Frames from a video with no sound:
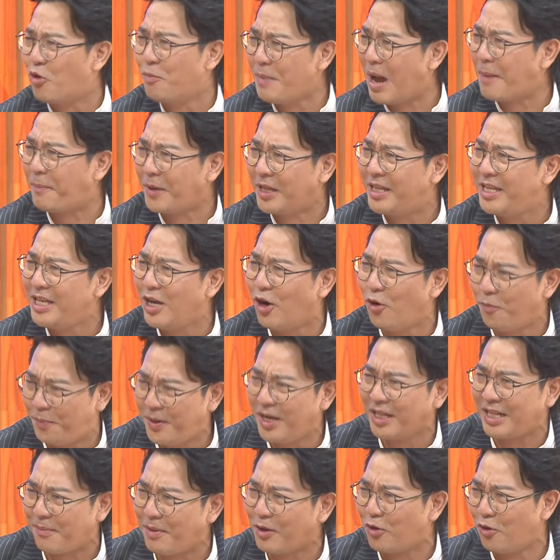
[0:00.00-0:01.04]
คุณแม่ไปเที่ยวเพื่อ
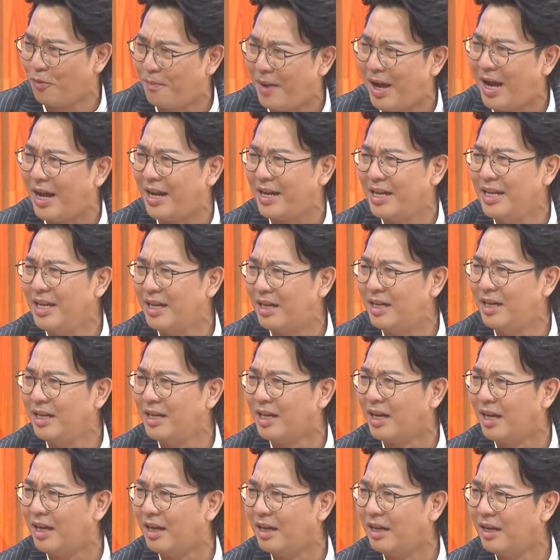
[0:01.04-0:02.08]
ทำให้คุณแม่ดีขึ้น
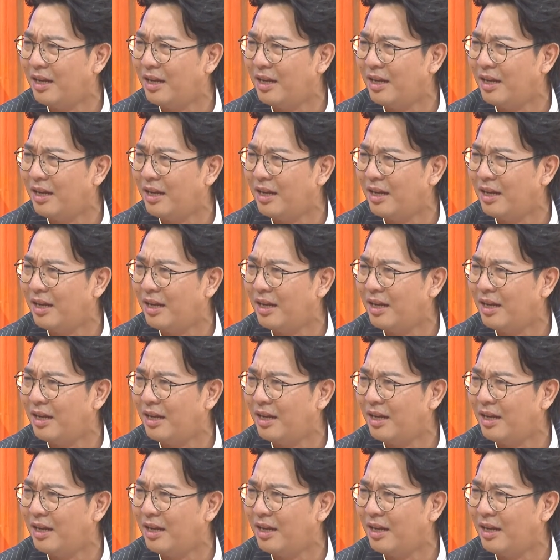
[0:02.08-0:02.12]
นะฮะ